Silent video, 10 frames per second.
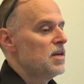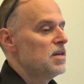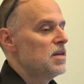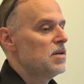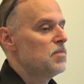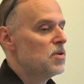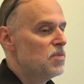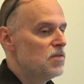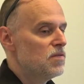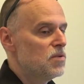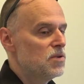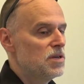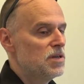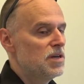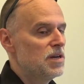E, problem w,
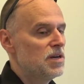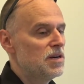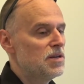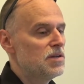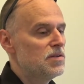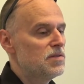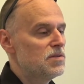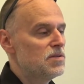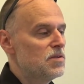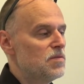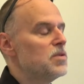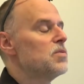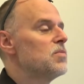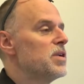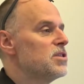mojej, w
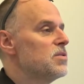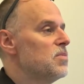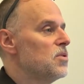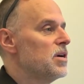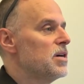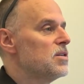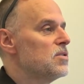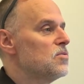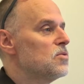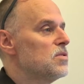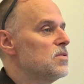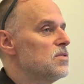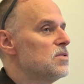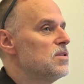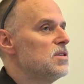moim obrazie Boga,
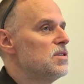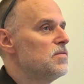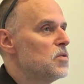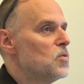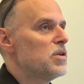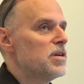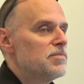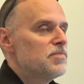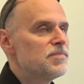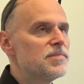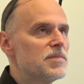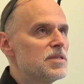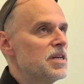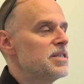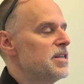który i, i w ogóle
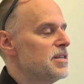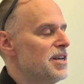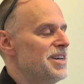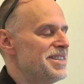zasad,